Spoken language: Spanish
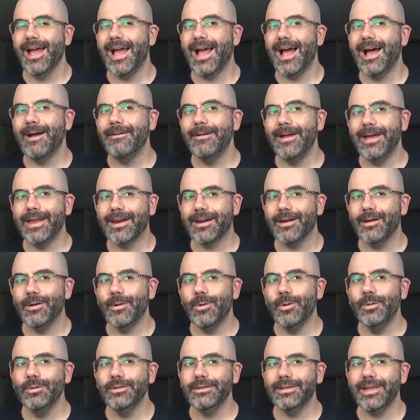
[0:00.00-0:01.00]
a ver
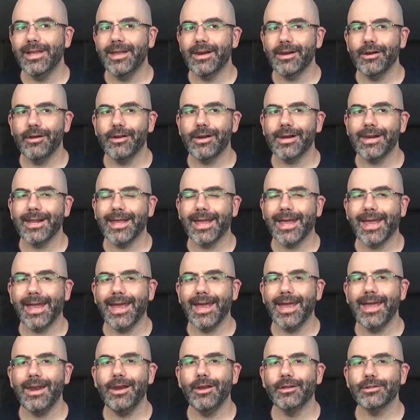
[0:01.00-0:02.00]
un terror
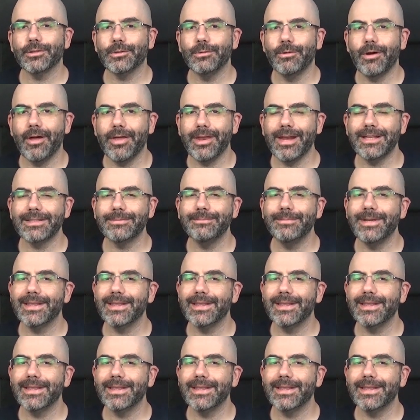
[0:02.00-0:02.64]
que los jugadores